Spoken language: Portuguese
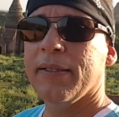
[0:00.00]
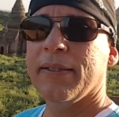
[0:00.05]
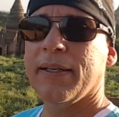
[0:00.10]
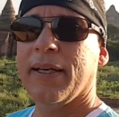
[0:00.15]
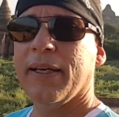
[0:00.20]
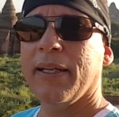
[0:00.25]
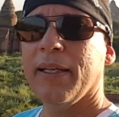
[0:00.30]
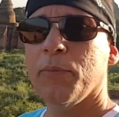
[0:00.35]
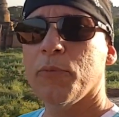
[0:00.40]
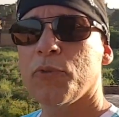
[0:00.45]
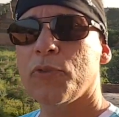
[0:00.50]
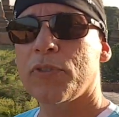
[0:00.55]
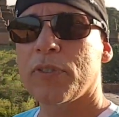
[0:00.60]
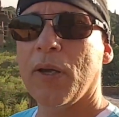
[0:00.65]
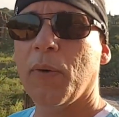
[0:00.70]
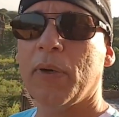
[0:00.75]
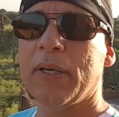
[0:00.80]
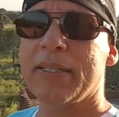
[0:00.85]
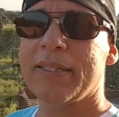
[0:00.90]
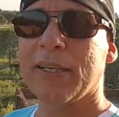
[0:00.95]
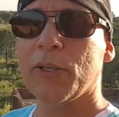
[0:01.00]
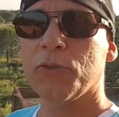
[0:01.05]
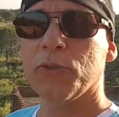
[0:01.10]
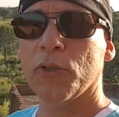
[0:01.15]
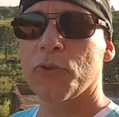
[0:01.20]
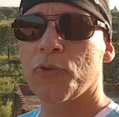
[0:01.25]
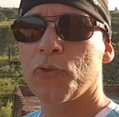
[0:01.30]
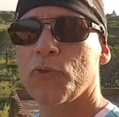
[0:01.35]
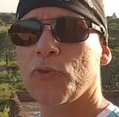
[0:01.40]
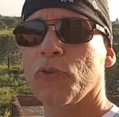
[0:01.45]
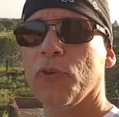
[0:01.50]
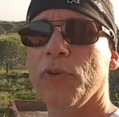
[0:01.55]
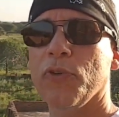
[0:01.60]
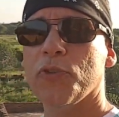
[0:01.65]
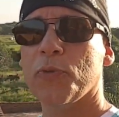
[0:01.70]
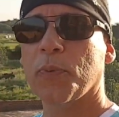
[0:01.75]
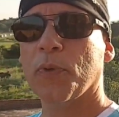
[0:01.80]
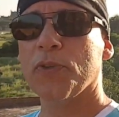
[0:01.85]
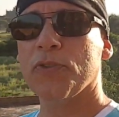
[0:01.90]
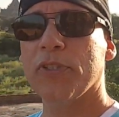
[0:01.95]
queremos alcançar os nossos
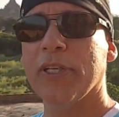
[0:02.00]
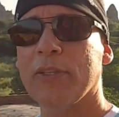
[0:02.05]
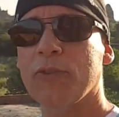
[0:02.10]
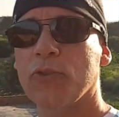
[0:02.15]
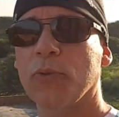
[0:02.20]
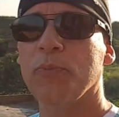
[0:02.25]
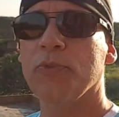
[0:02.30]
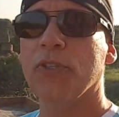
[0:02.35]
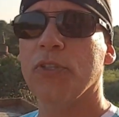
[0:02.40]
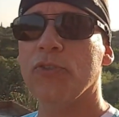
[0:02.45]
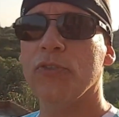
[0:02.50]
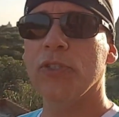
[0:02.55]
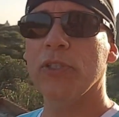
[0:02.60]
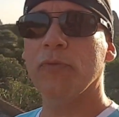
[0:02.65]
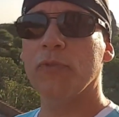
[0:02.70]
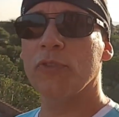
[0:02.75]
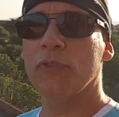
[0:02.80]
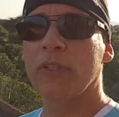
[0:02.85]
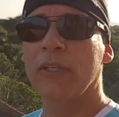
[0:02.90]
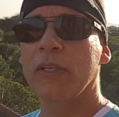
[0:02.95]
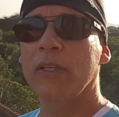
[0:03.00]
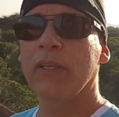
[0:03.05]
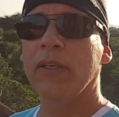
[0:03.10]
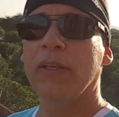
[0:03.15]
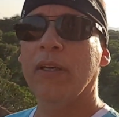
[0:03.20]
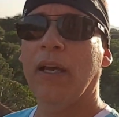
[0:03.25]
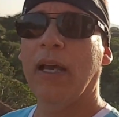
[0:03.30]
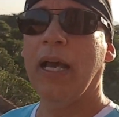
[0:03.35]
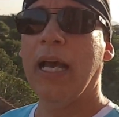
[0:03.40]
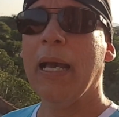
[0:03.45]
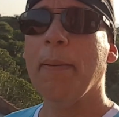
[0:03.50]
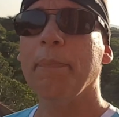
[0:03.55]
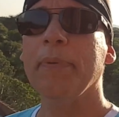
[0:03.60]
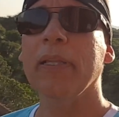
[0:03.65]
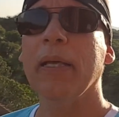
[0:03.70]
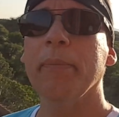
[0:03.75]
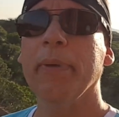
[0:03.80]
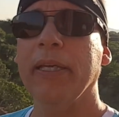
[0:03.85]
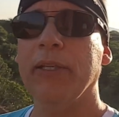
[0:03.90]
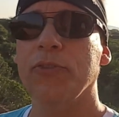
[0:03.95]
sonhos, projetos, objetivos
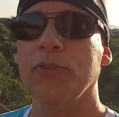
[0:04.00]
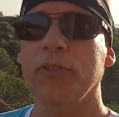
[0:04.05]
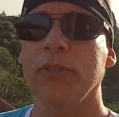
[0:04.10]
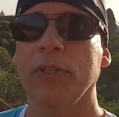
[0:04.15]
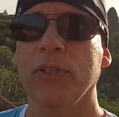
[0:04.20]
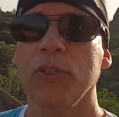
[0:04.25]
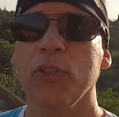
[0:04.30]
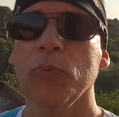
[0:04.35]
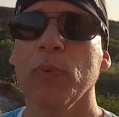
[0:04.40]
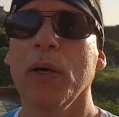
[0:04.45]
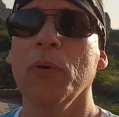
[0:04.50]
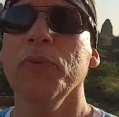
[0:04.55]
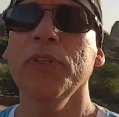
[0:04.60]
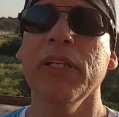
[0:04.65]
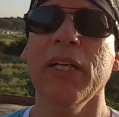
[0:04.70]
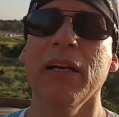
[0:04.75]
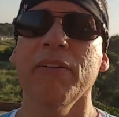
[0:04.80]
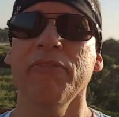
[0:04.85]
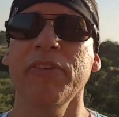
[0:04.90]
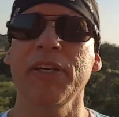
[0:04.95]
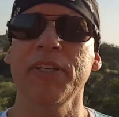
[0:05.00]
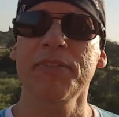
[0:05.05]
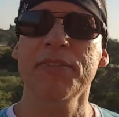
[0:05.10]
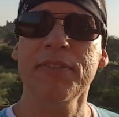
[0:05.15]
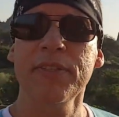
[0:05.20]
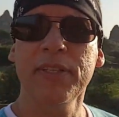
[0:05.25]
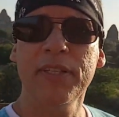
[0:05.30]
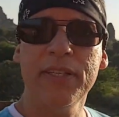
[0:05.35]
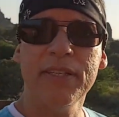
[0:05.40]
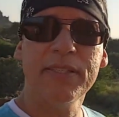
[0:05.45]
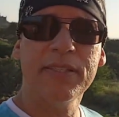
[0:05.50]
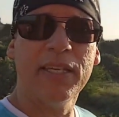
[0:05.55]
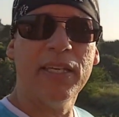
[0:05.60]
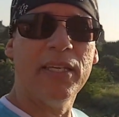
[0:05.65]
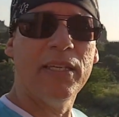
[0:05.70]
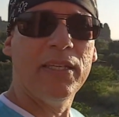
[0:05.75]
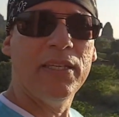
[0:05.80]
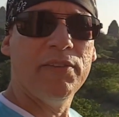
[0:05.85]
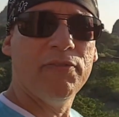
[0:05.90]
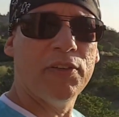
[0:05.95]
rapidamente, de uma única vez e
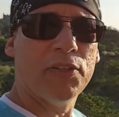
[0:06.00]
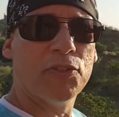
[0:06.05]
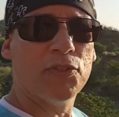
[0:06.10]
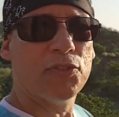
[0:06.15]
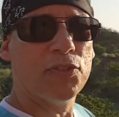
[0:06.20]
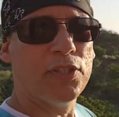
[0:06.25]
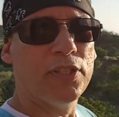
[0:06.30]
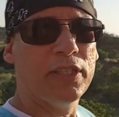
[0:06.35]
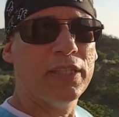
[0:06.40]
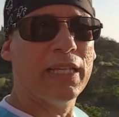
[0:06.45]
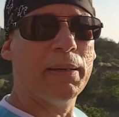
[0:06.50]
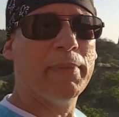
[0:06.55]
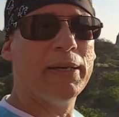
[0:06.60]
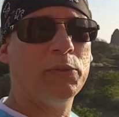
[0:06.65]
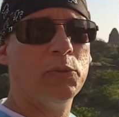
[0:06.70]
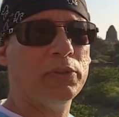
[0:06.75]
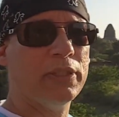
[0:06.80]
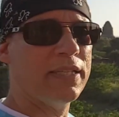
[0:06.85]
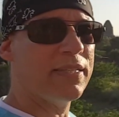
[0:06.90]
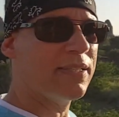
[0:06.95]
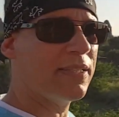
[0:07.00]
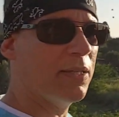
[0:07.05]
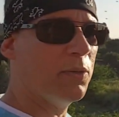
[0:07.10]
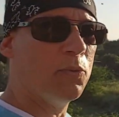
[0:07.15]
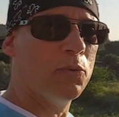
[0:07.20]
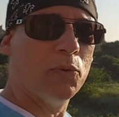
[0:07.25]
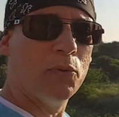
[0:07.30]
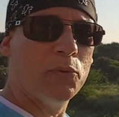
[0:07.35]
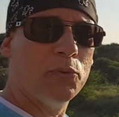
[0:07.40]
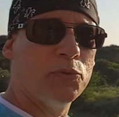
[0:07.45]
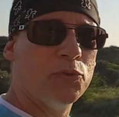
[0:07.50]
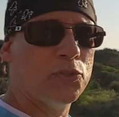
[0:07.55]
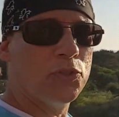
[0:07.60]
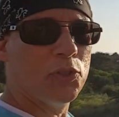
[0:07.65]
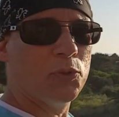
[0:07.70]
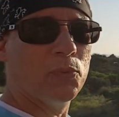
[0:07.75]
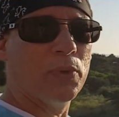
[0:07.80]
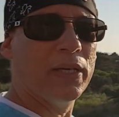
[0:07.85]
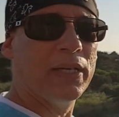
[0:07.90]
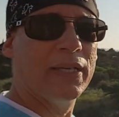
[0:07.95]
sem investir na manutenção
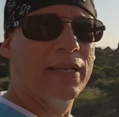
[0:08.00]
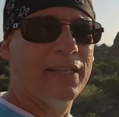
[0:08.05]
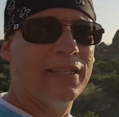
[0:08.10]
contínua,